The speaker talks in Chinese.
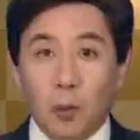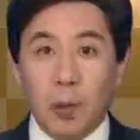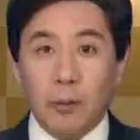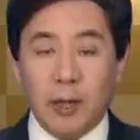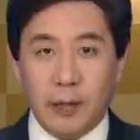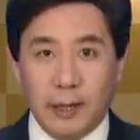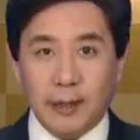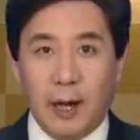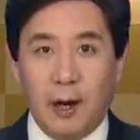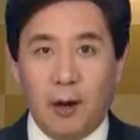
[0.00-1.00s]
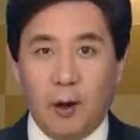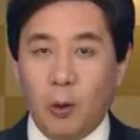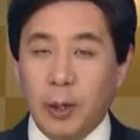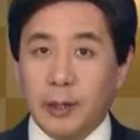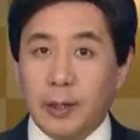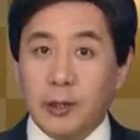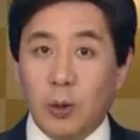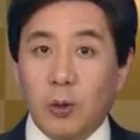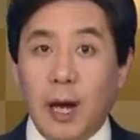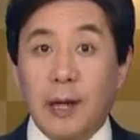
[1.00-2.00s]
观众朋友，大家好，欢迎您
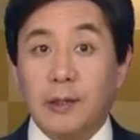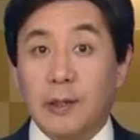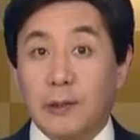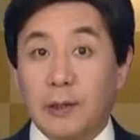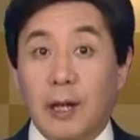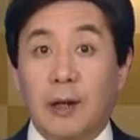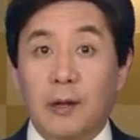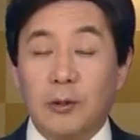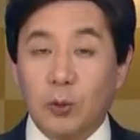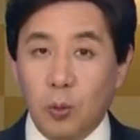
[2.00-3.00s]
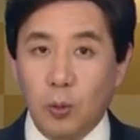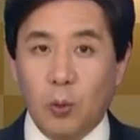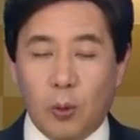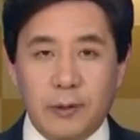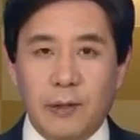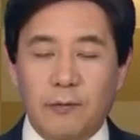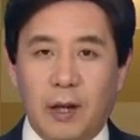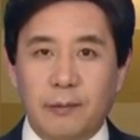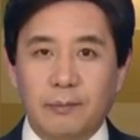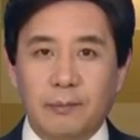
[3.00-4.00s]
收看这次的中国近
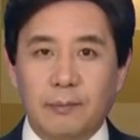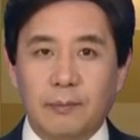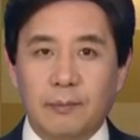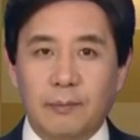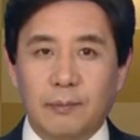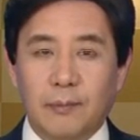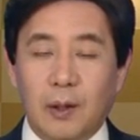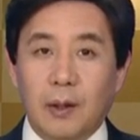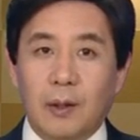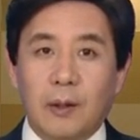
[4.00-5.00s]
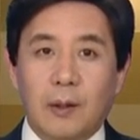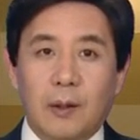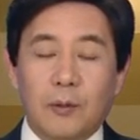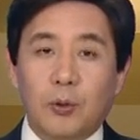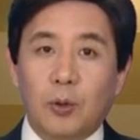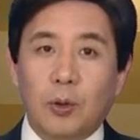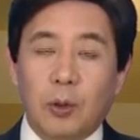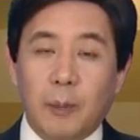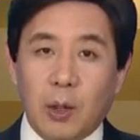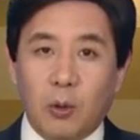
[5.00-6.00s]
闻。
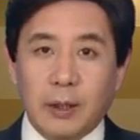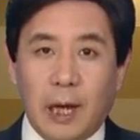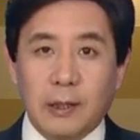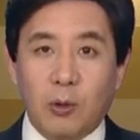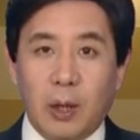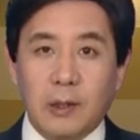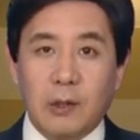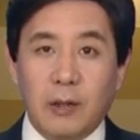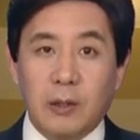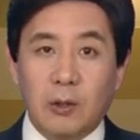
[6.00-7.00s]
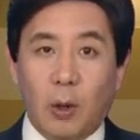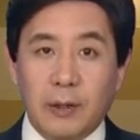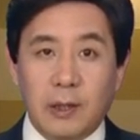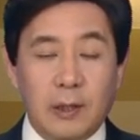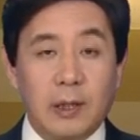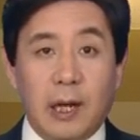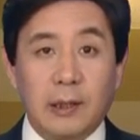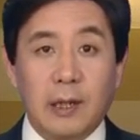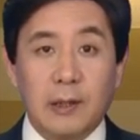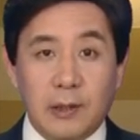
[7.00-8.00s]
据美国大纪元新闻集团旗下
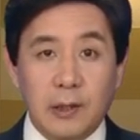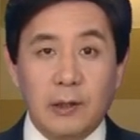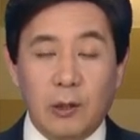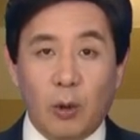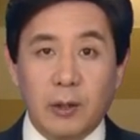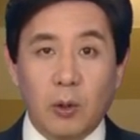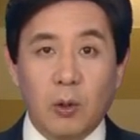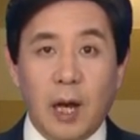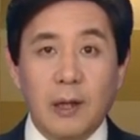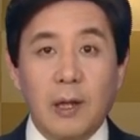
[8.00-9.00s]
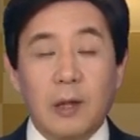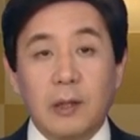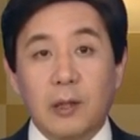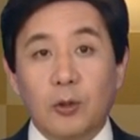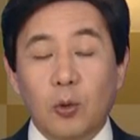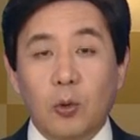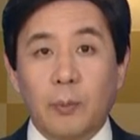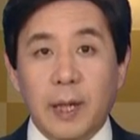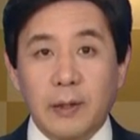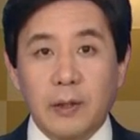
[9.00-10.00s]
的《新纪元周刊》引述
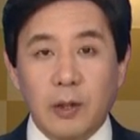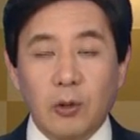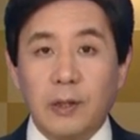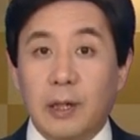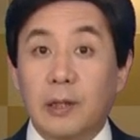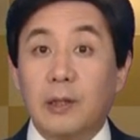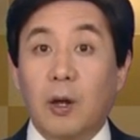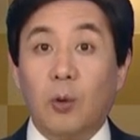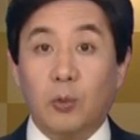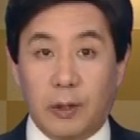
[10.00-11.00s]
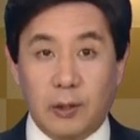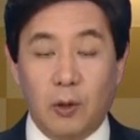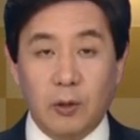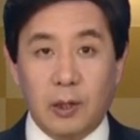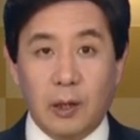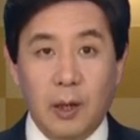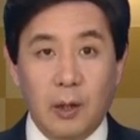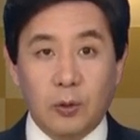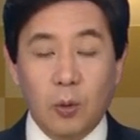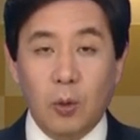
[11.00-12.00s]
北京消息人士透露的消息，
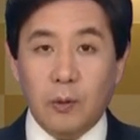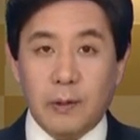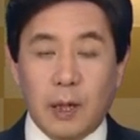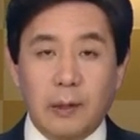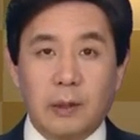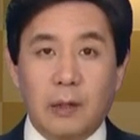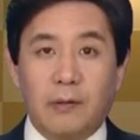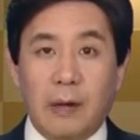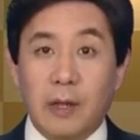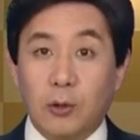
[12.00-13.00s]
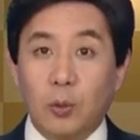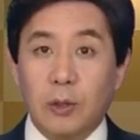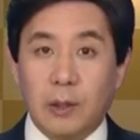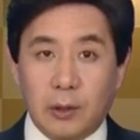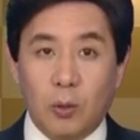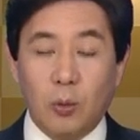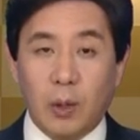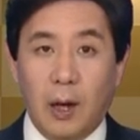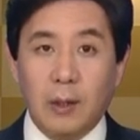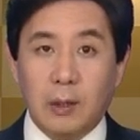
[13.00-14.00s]
中共前政法委书记周永
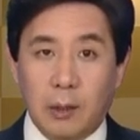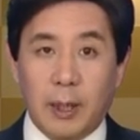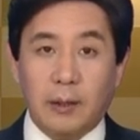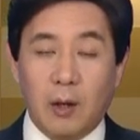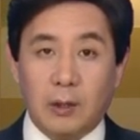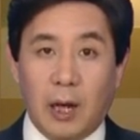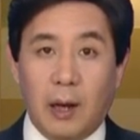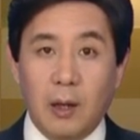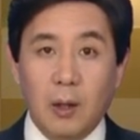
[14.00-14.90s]
康已被调查，